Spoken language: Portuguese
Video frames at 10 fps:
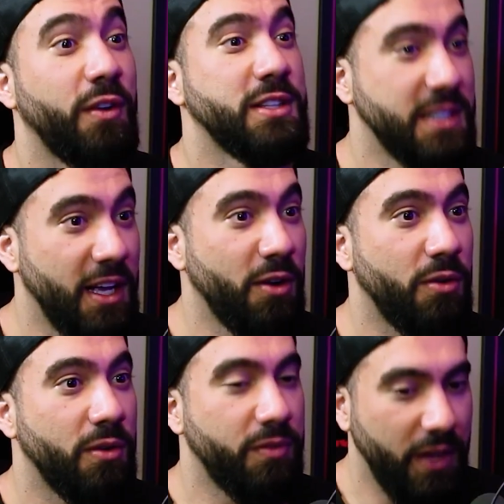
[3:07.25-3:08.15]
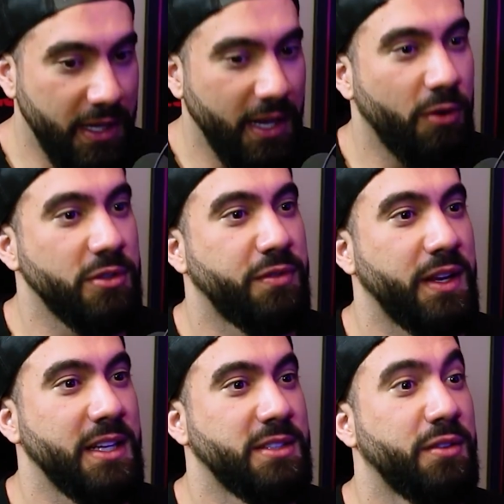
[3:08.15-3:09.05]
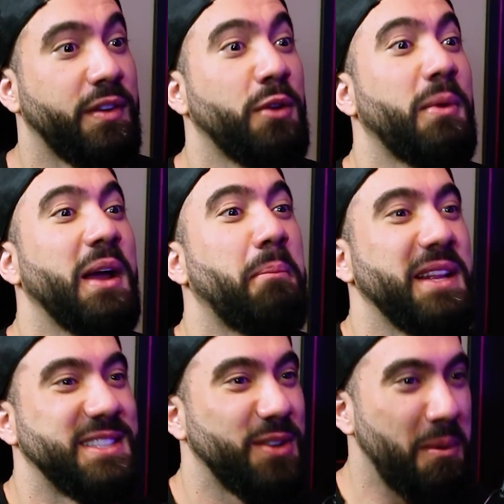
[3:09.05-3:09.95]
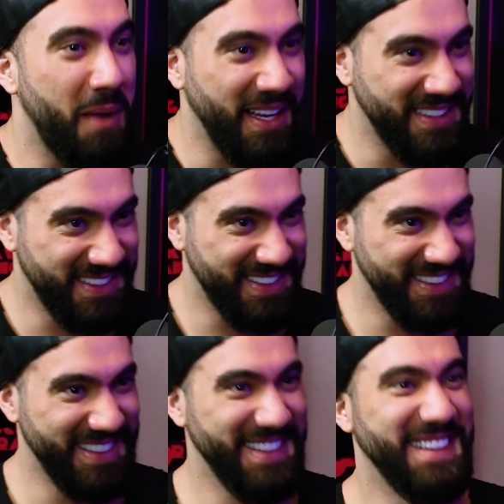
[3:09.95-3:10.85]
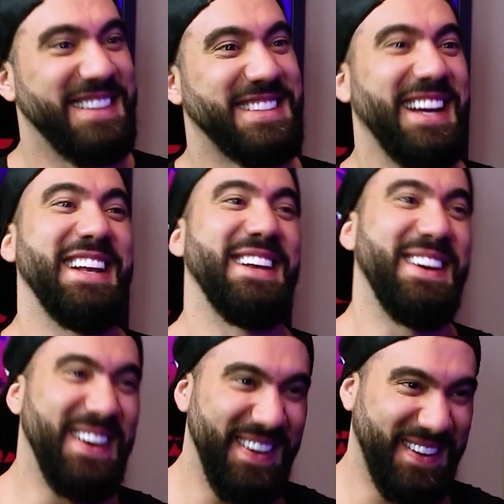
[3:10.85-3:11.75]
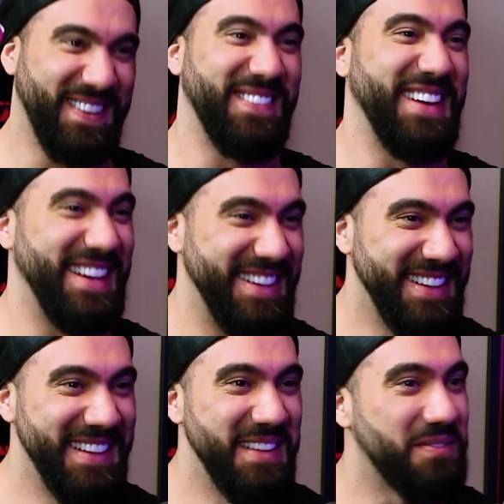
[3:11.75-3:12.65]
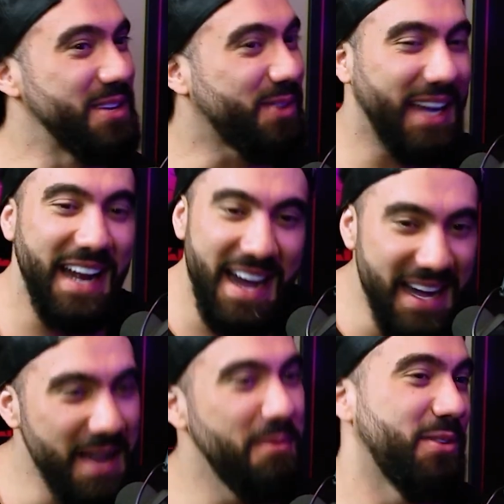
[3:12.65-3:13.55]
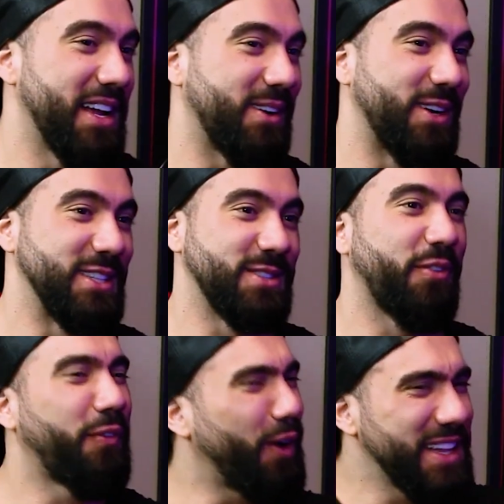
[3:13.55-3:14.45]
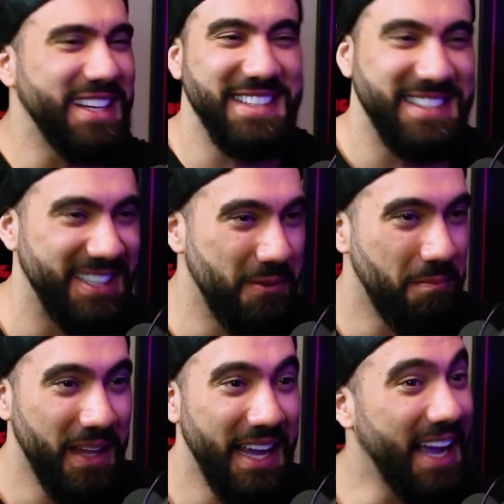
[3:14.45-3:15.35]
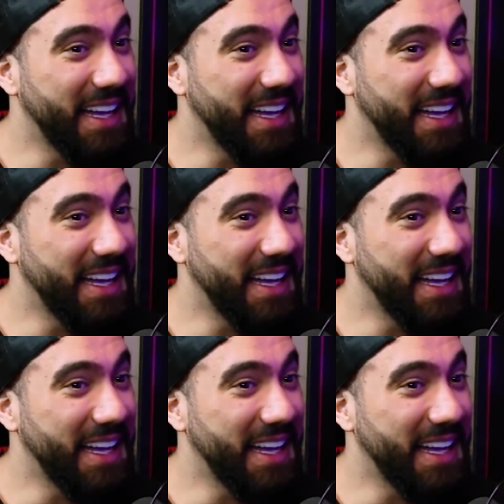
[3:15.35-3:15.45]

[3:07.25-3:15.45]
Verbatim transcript: Ele falou assim: não, faria algo diferente, eu faria uma repetição a mais. É. Você é. é louco, velho. Então o cara ama o negócio. É. Foda-se. É. é.